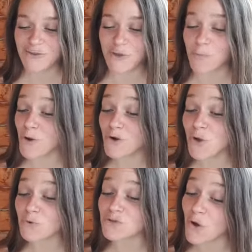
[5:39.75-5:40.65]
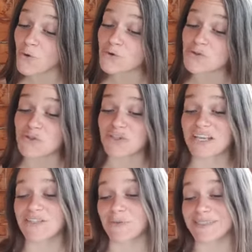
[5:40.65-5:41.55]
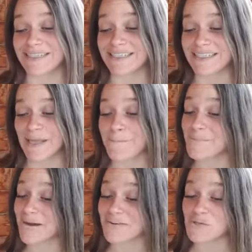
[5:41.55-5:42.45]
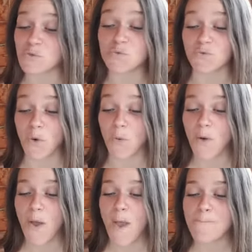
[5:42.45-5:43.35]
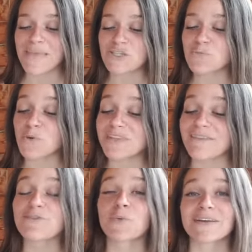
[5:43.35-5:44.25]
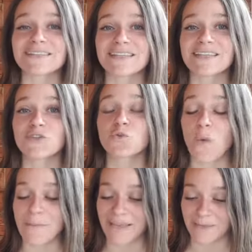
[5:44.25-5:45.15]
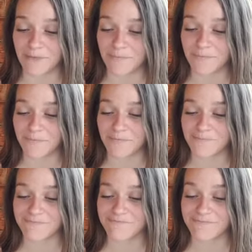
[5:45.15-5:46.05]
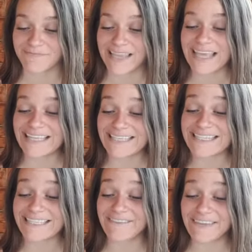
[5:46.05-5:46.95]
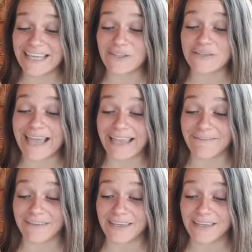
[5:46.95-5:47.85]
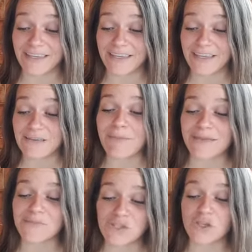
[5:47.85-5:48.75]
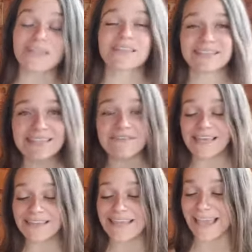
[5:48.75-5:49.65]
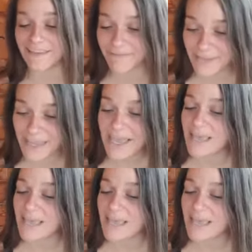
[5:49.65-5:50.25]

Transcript: T'as pas le contrôle sur ce que les autres disent pensent ou mais tu peux t'influencer toi-même. C'est ce qui vient de t'arriver. Ben, ce, qui vient de t'arriver,